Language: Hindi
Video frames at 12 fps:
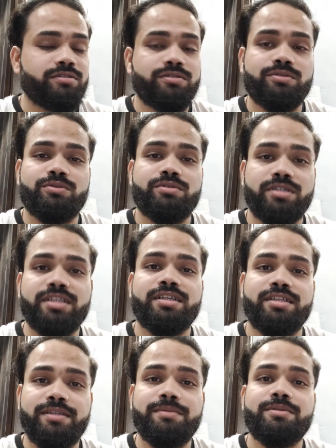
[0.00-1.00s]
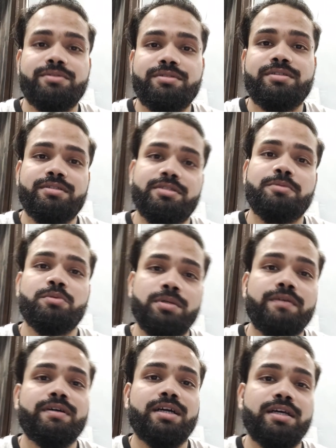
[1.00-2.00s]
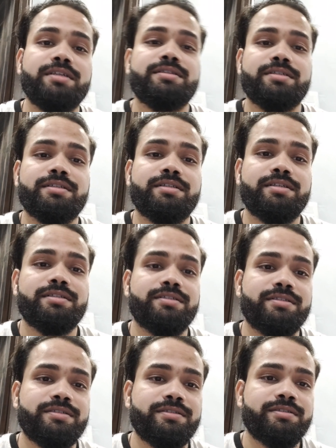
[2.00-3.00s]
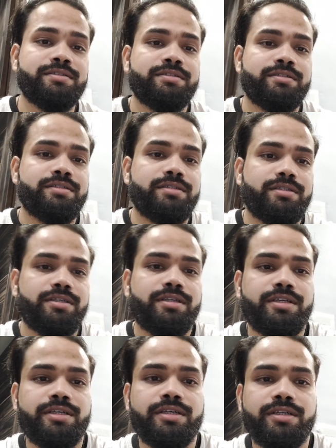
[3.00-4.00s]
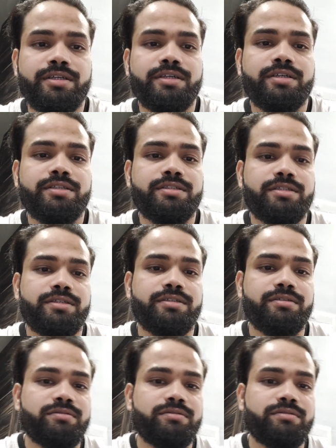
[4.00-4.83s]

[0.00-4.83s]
सो सटकने भी तो चीज़ें सब उबला हुआ खा नहीं सकते ऐसे अरे कीड़ा आ गया कहीं से